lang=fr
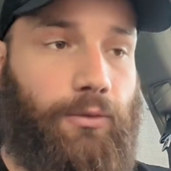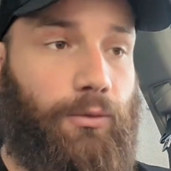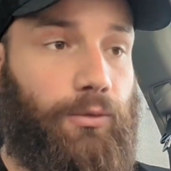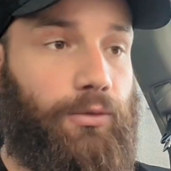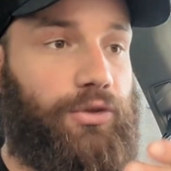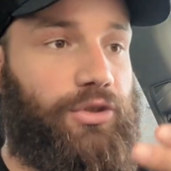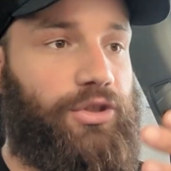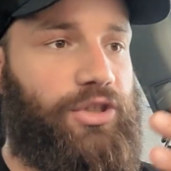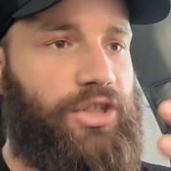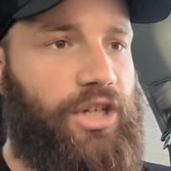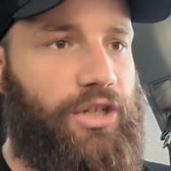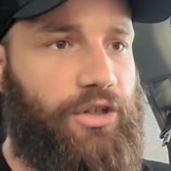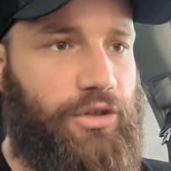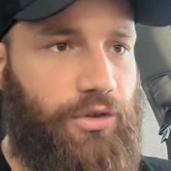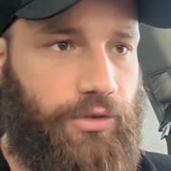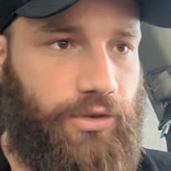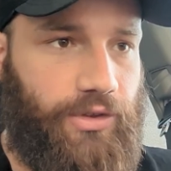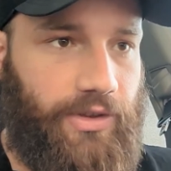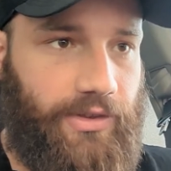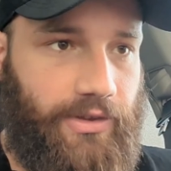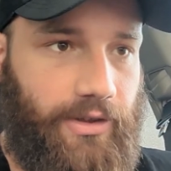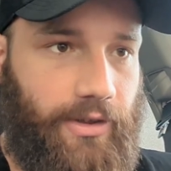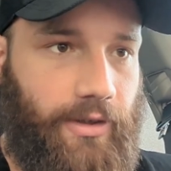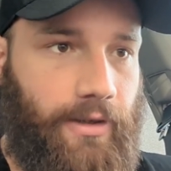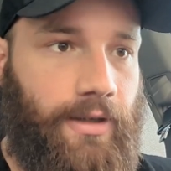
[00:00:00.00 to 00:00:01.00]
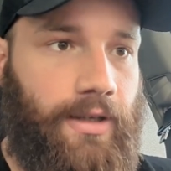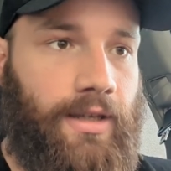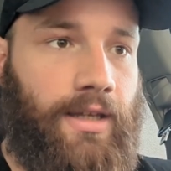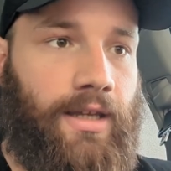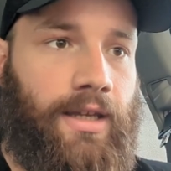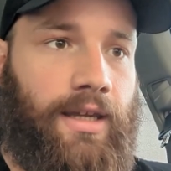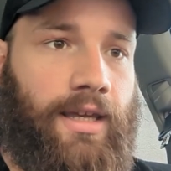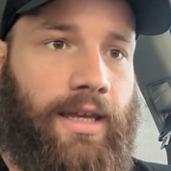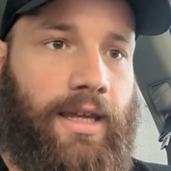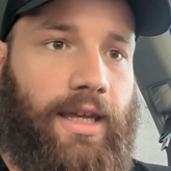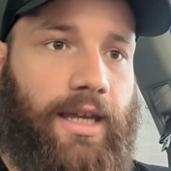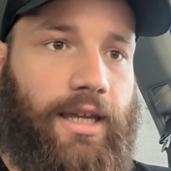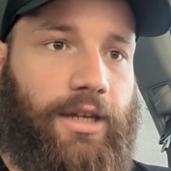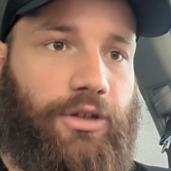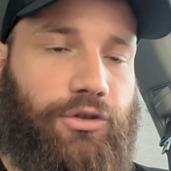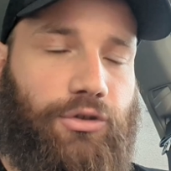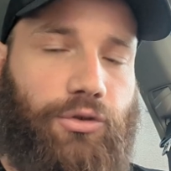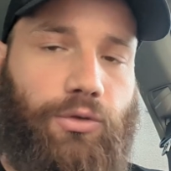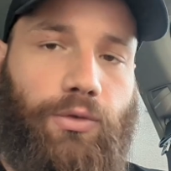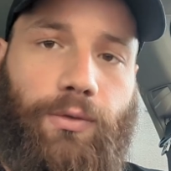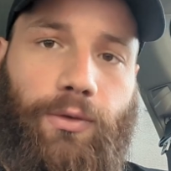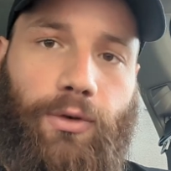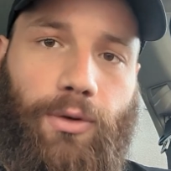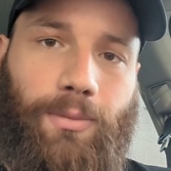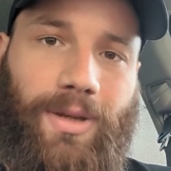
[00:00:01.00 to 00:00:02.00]
Donc j'ai changé ça et je
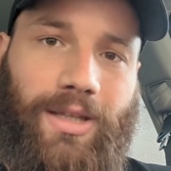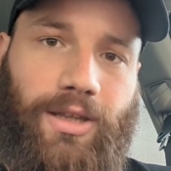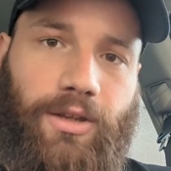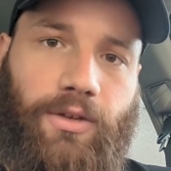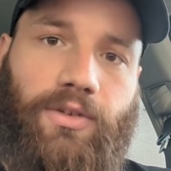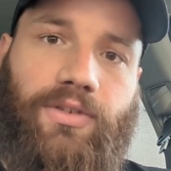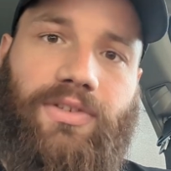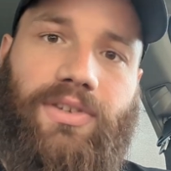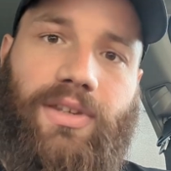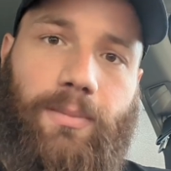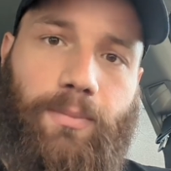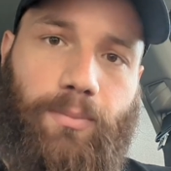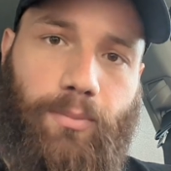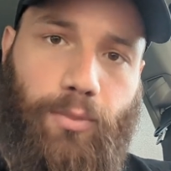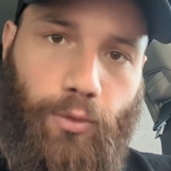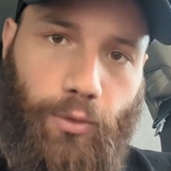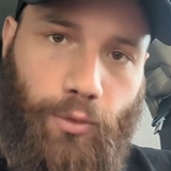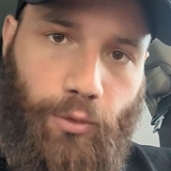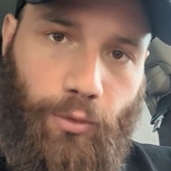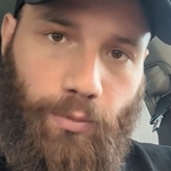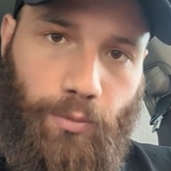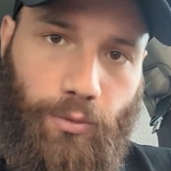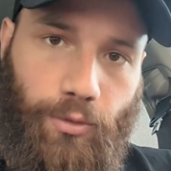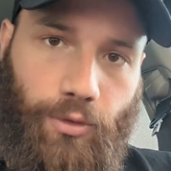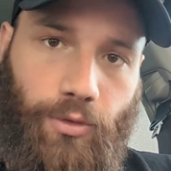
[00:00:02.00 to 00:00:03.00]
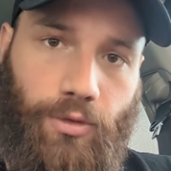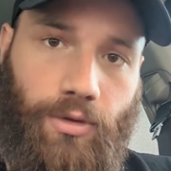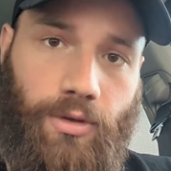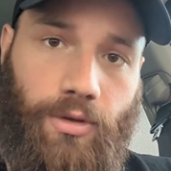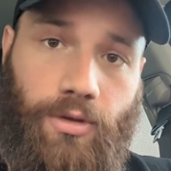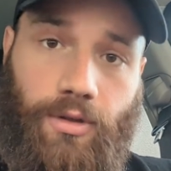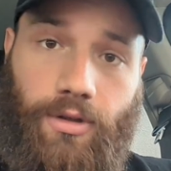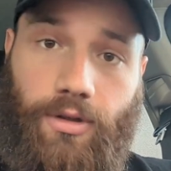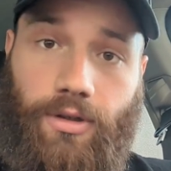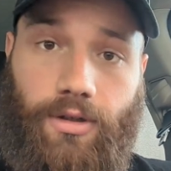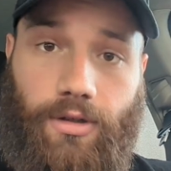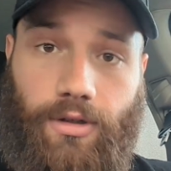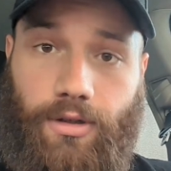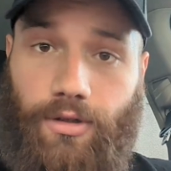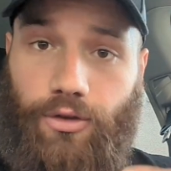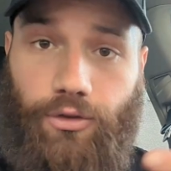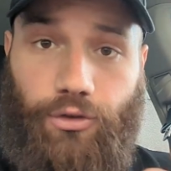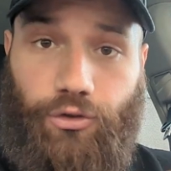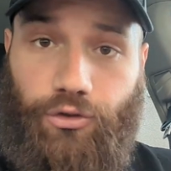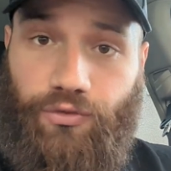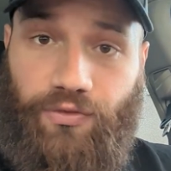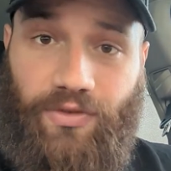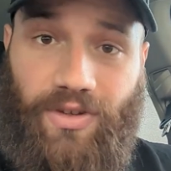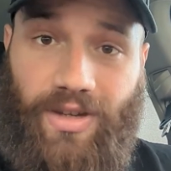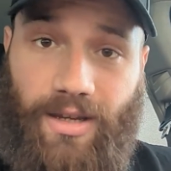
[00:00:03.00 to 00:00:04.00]
trouve que maintenant c'est beaucoup mieux euh,
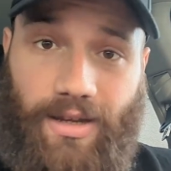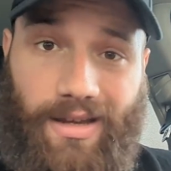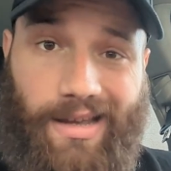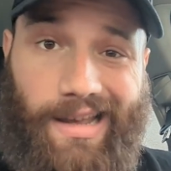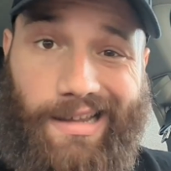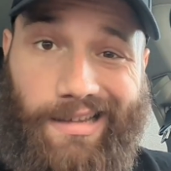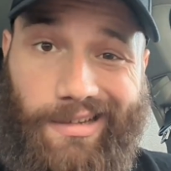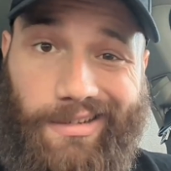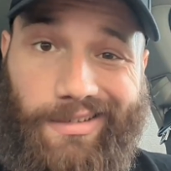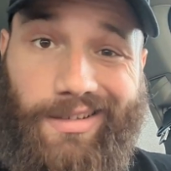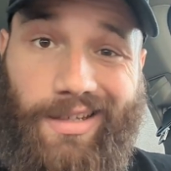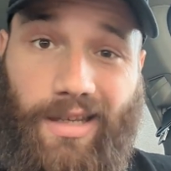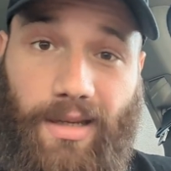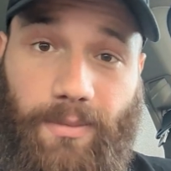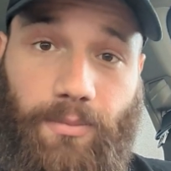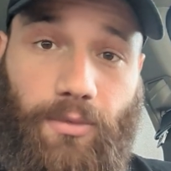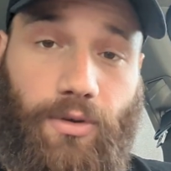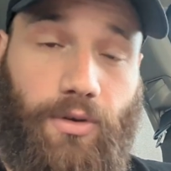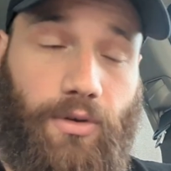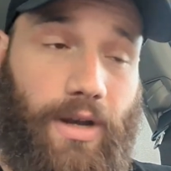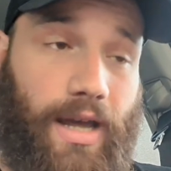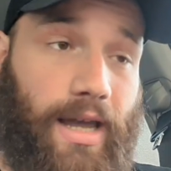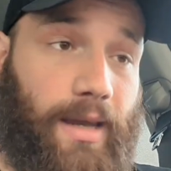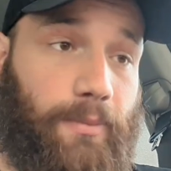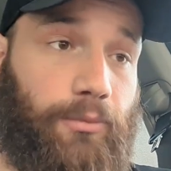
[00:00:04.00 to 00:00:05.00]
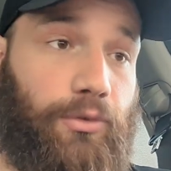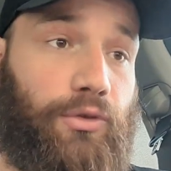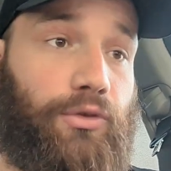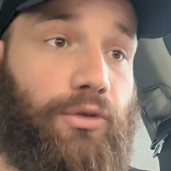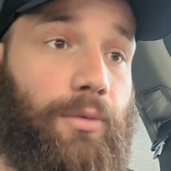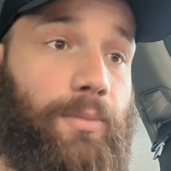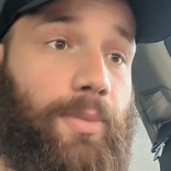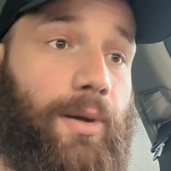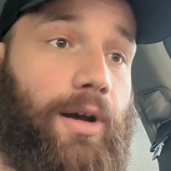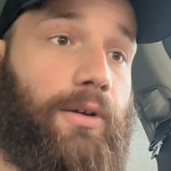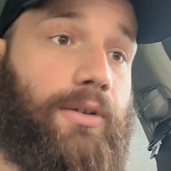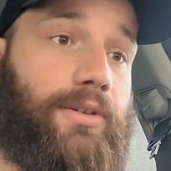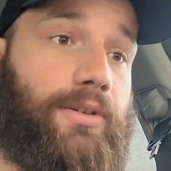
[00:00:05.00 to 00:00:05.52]
que je fais un entraînement, un muscle par